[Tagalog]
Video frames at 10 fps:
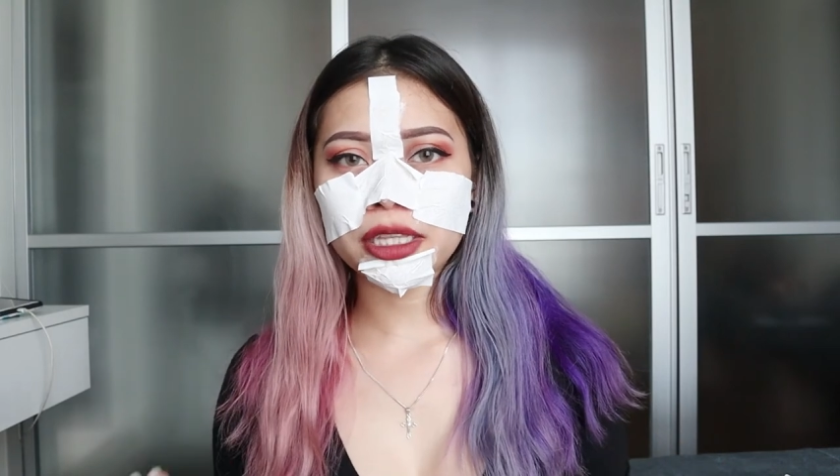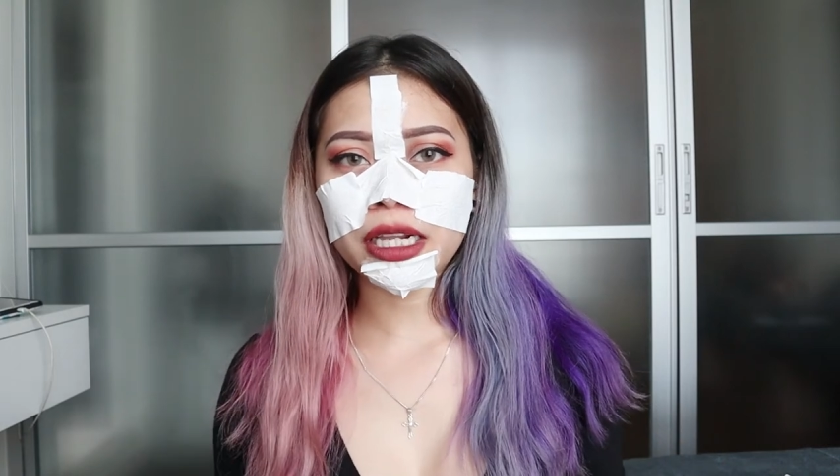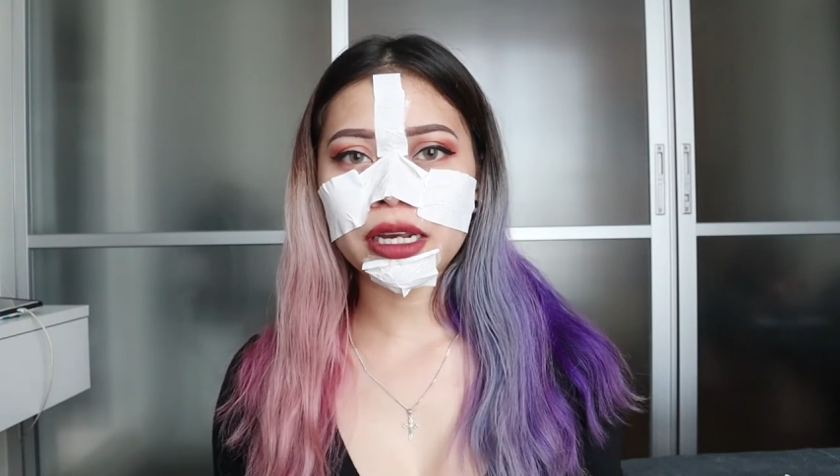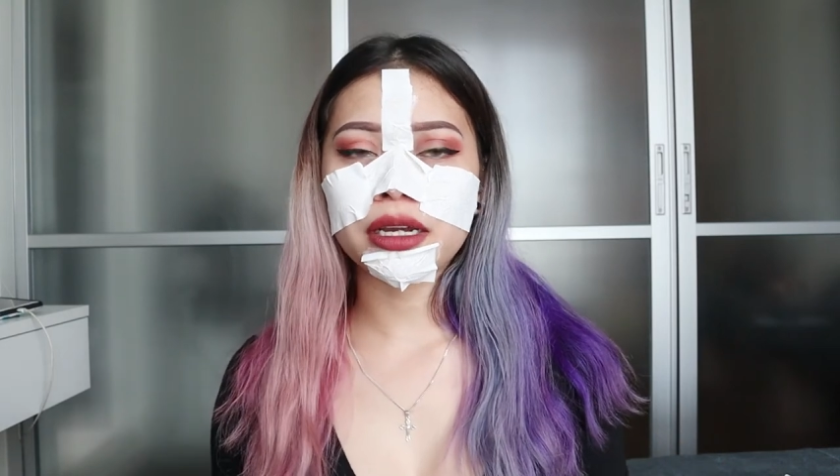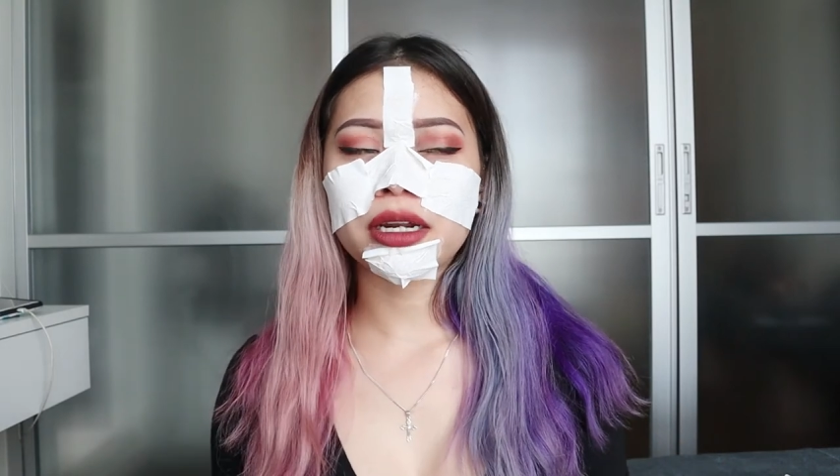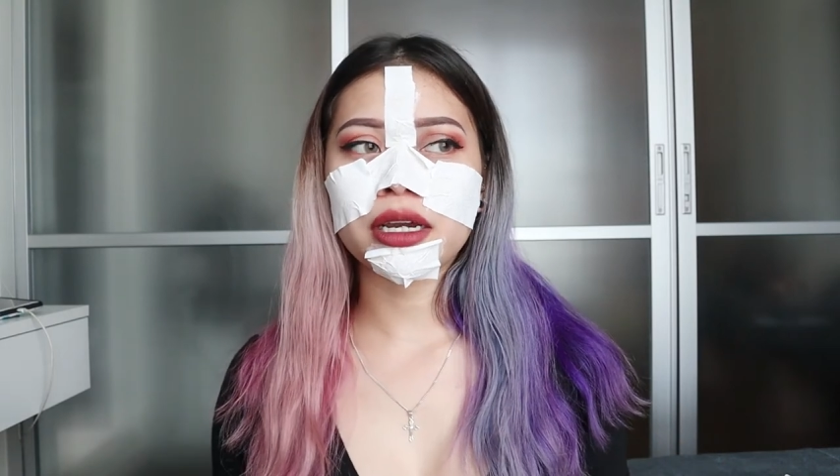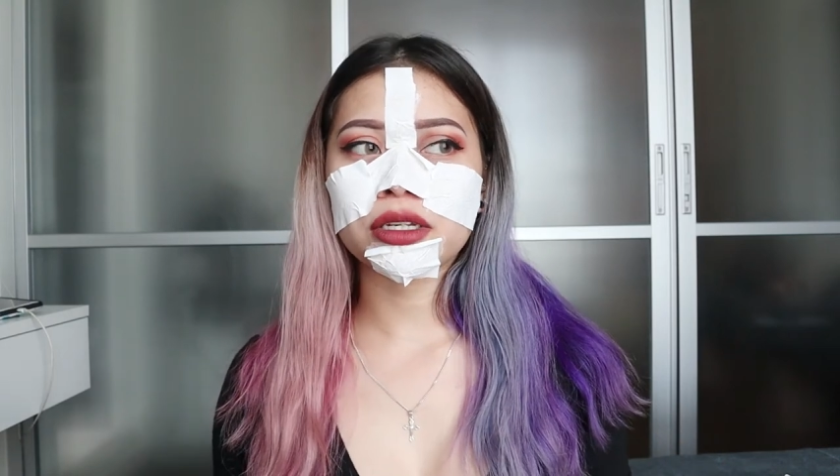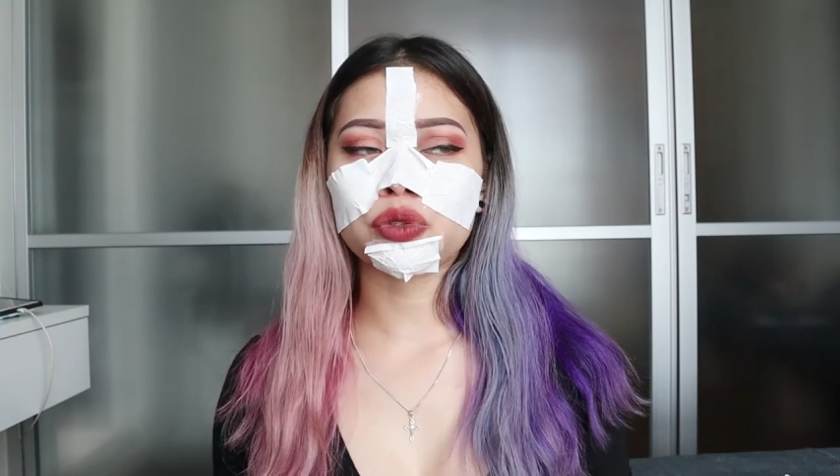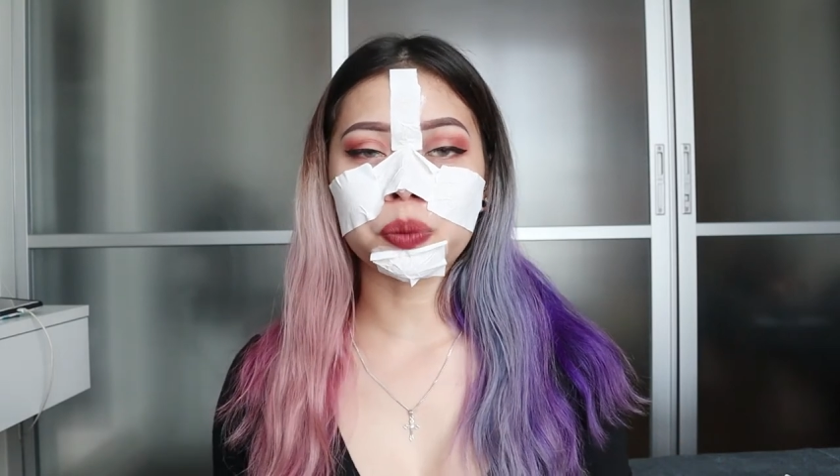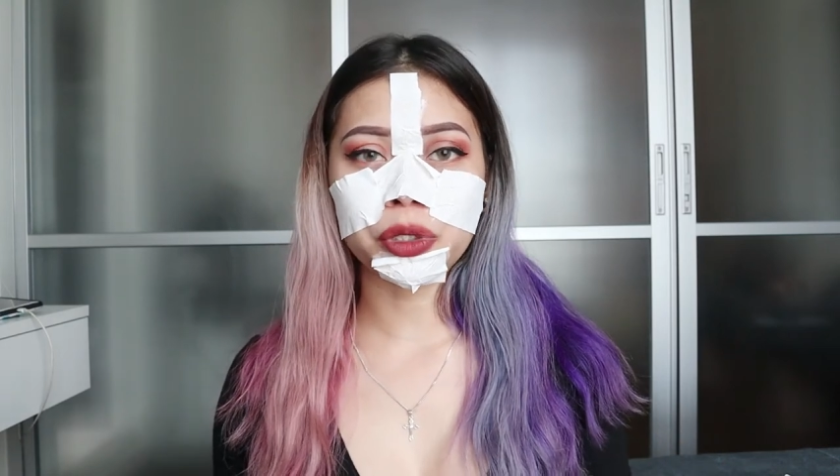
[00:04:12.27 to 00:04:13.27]
talaga na
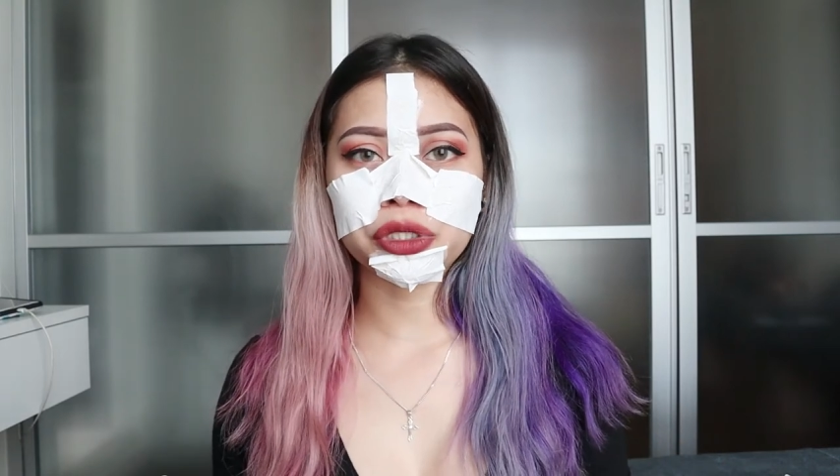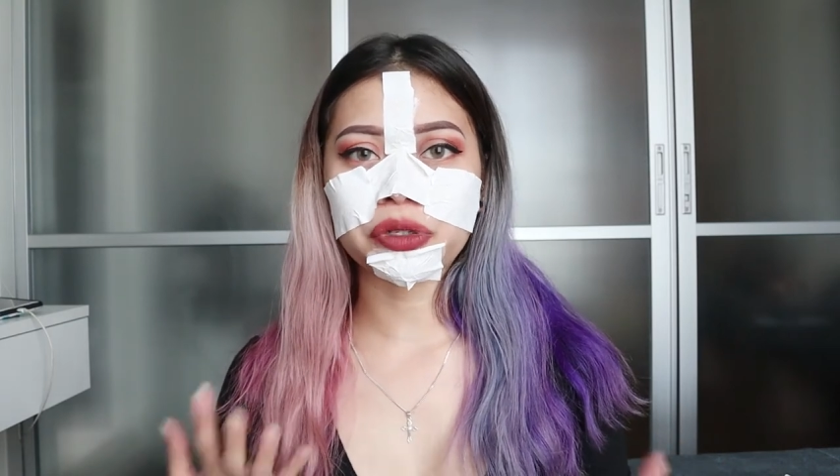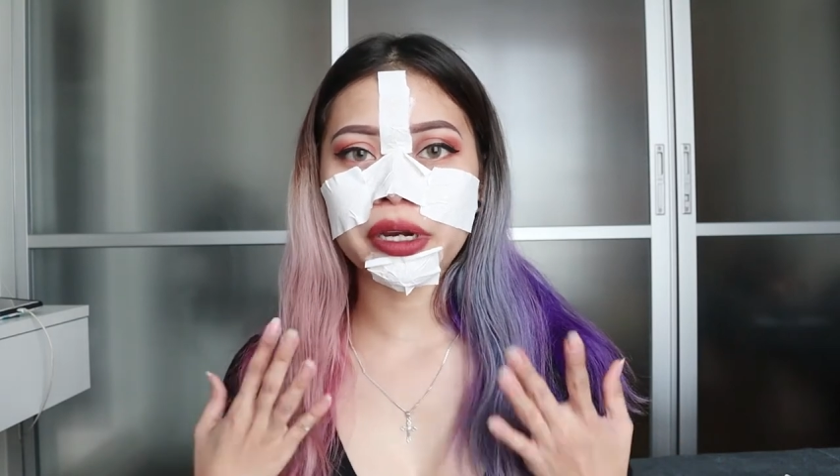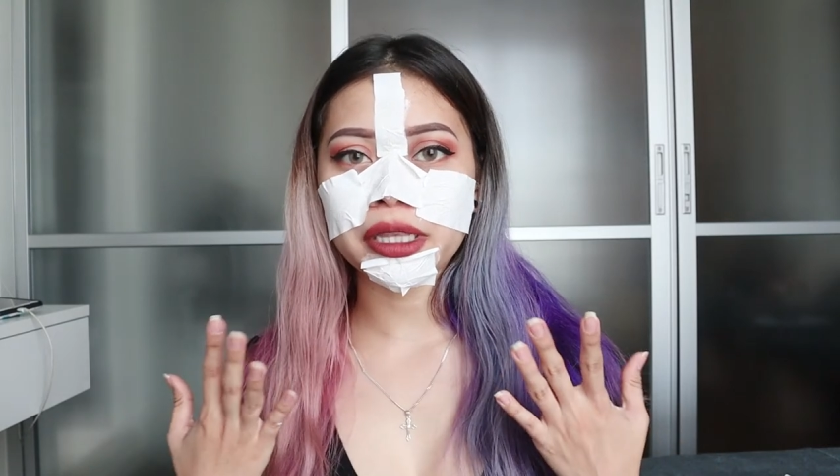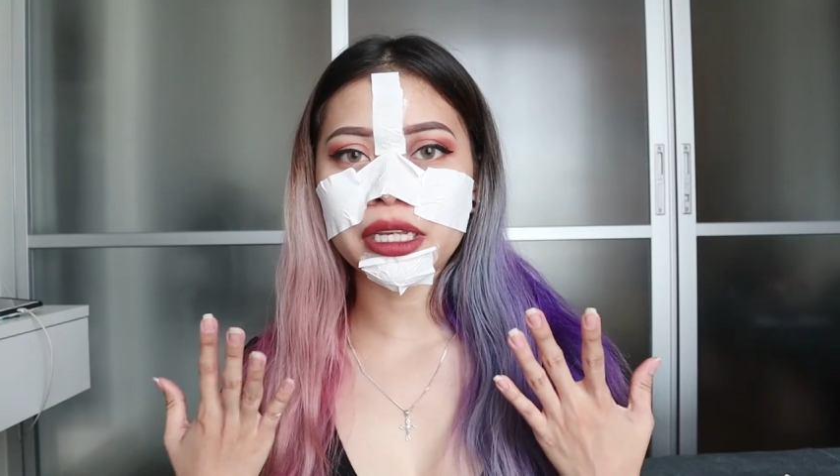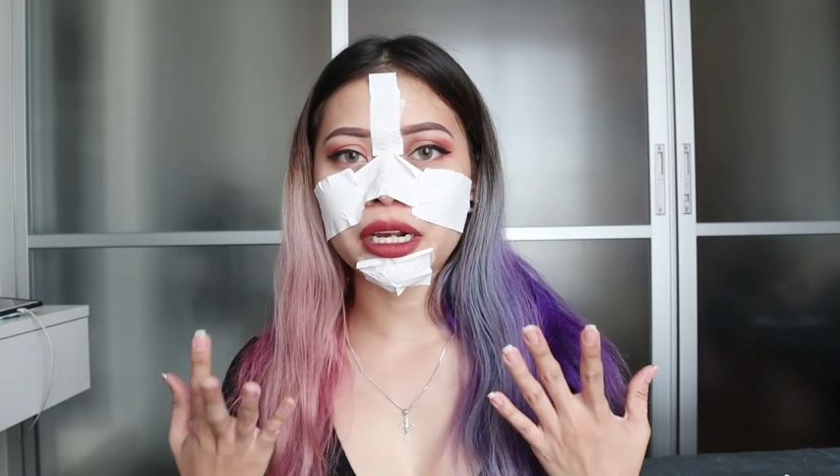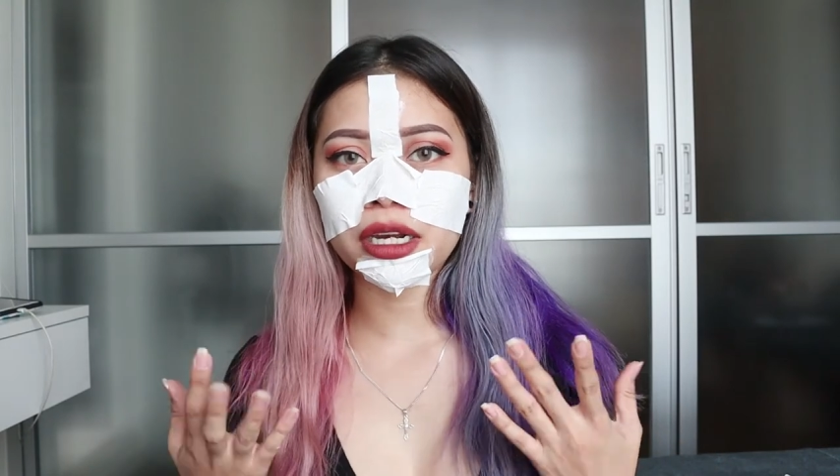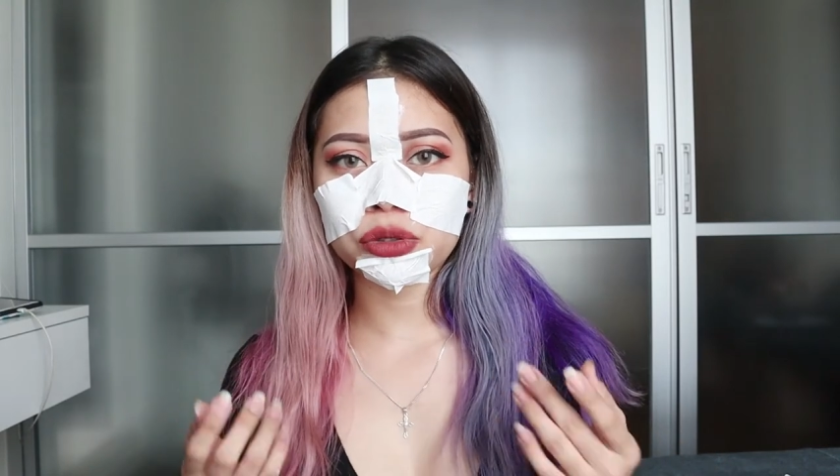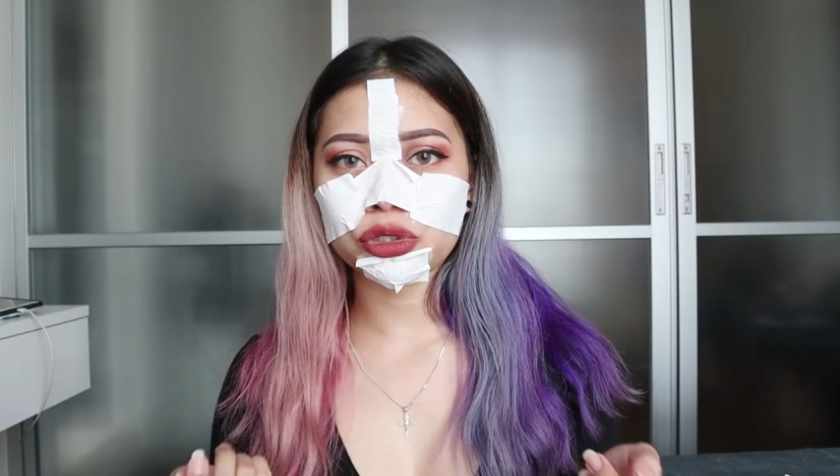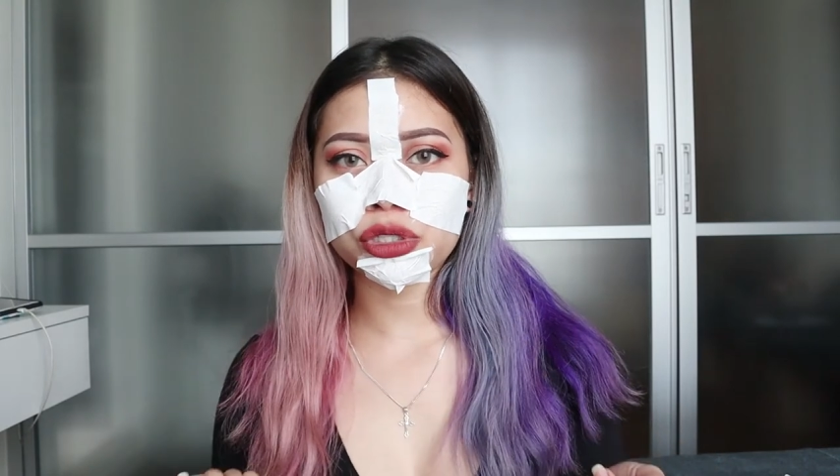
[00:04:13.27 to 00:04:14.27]
super dry
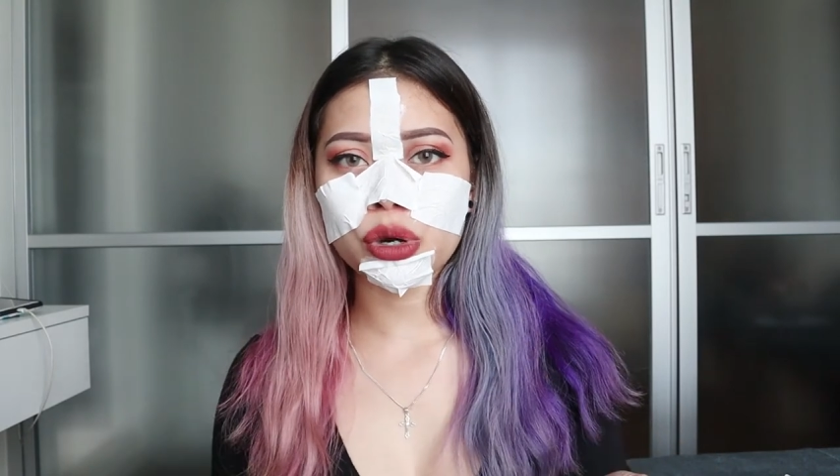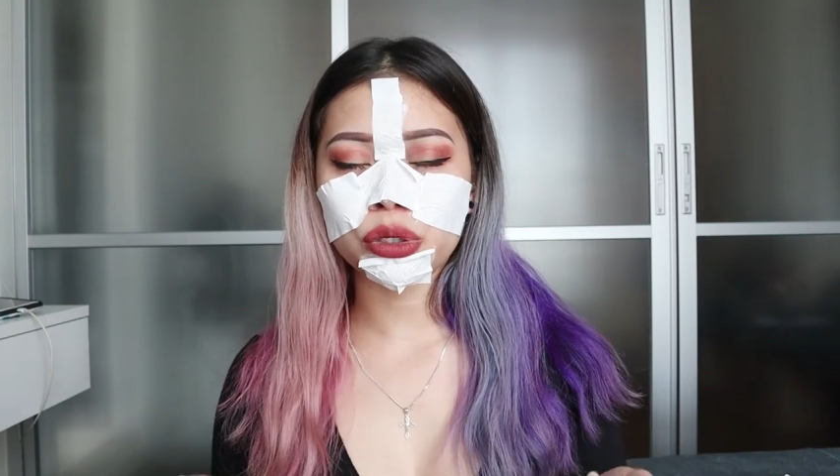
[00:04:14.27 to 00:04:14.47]
talaga to siya.